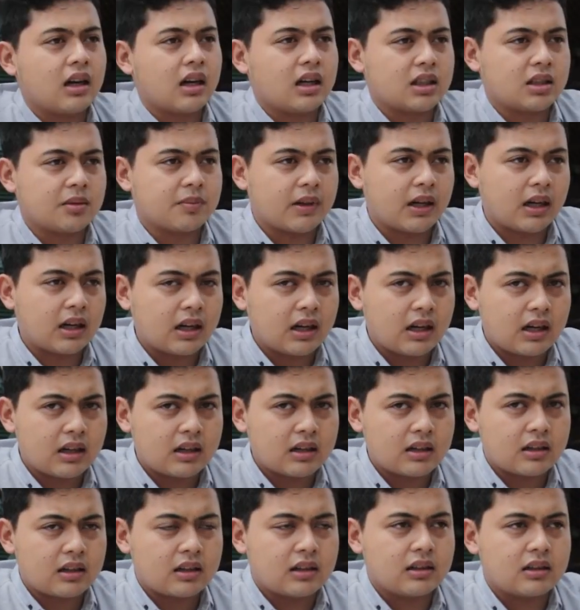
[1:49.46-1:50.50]
nggak
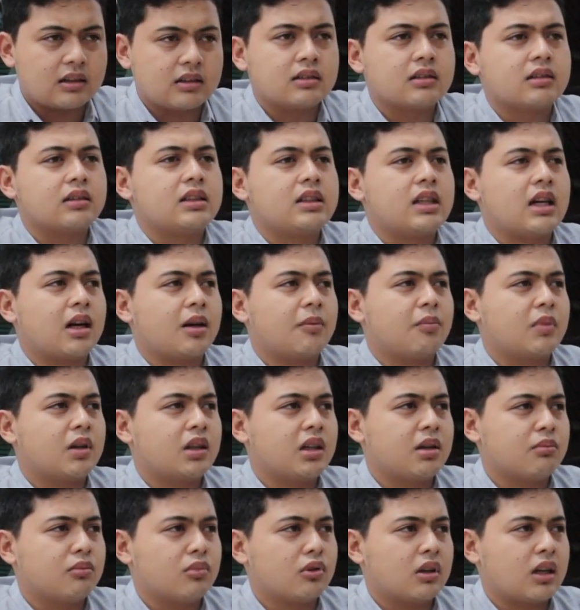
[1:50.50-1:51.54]
dibakar yang
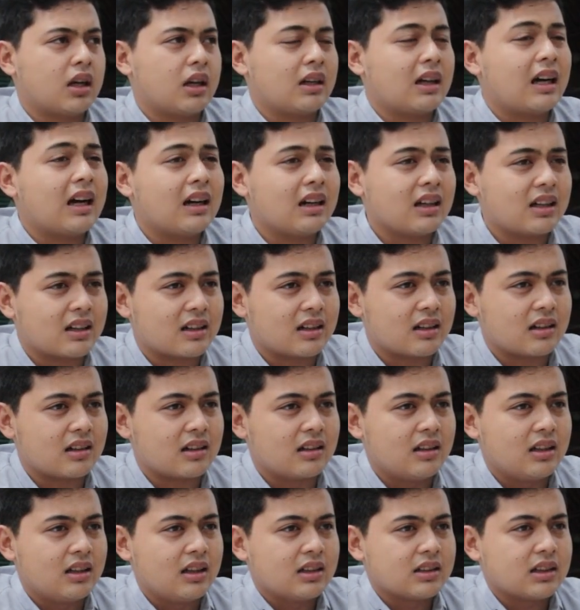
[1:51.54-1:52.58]
menimbulkan kanker,
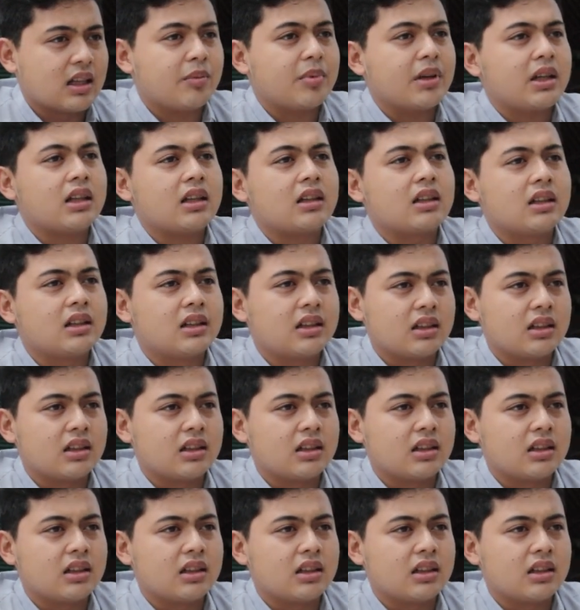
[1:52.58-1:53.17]
tapi kita di